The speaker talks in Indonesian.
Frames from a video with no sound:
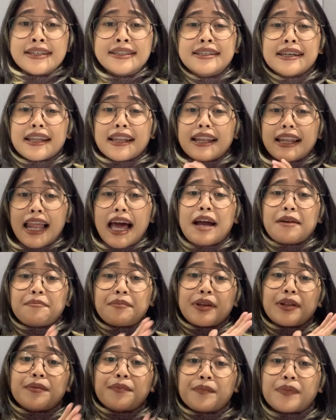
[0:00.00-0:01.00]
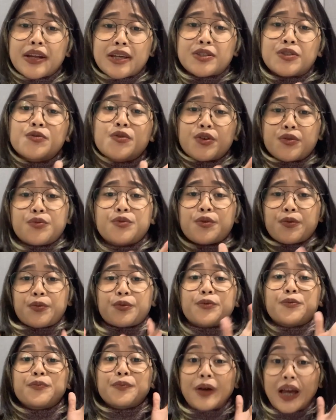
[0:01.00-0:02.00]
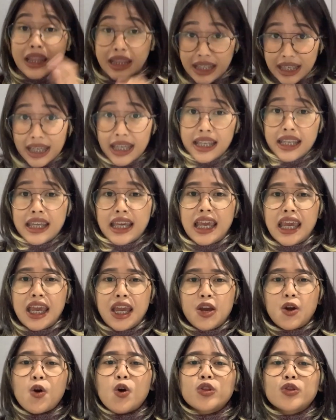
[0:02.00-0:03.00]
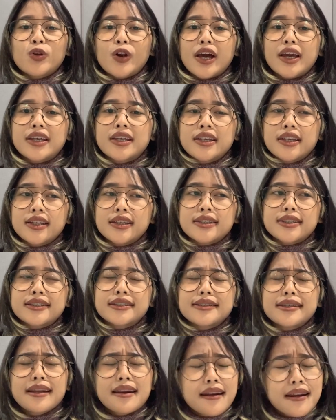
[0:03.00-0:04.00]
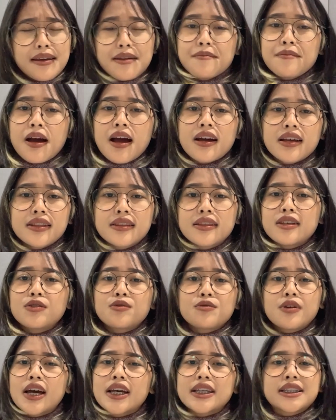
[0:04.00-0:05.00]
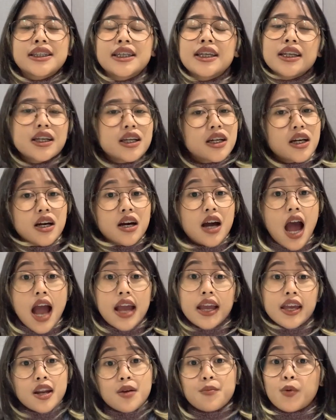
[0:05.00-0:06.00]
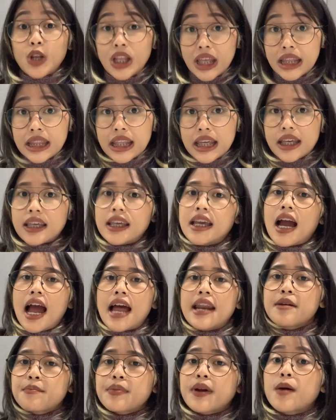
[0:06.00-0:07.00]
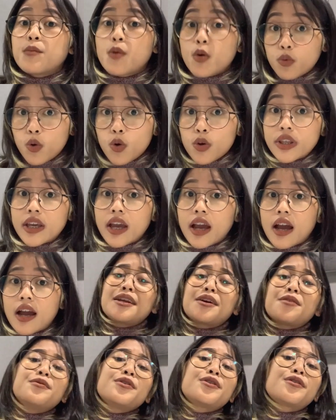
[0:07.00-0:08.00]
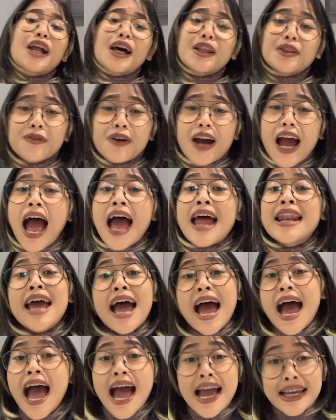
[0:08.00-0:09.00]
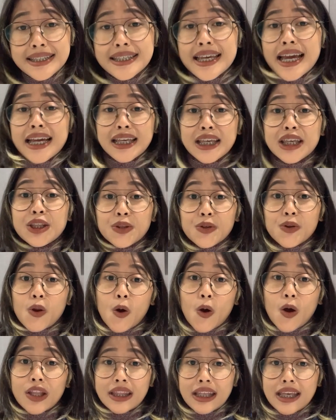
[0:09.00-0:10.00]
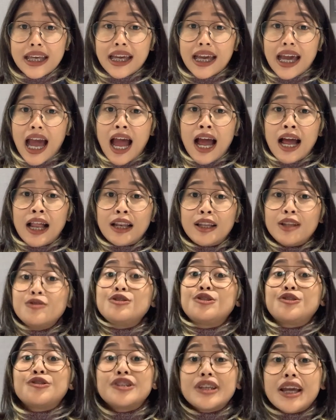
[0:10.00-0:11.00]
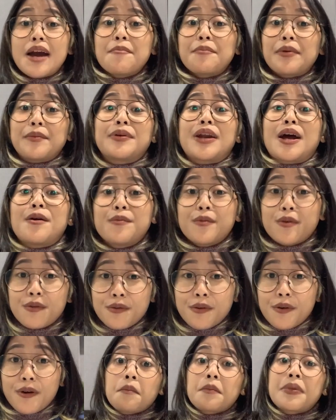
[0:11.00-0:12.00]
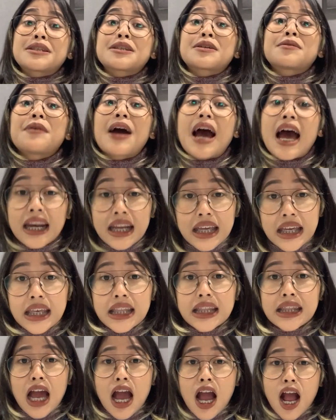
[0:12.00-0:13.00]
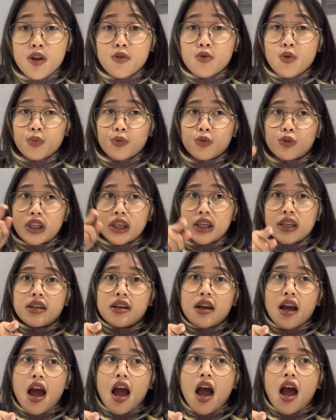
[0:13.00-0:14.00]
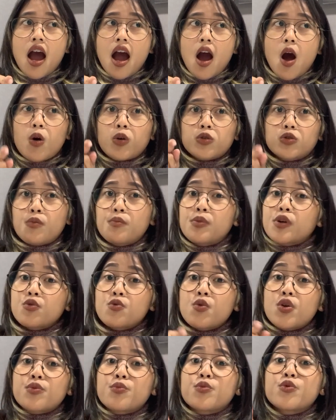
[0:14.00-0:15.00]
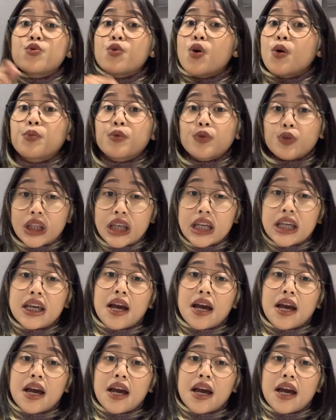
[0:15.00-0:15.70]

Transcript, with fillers: jelang Pilpres 2024 ini, gue tuh lagi sering banget ditugasin ke agenda politik yang ada Prabowo-nya. Kebetulan tuh ada aja gitu loh tingkah lucunya Pak Prabowo. Pas kemarin tanggal 23 Oktober 2023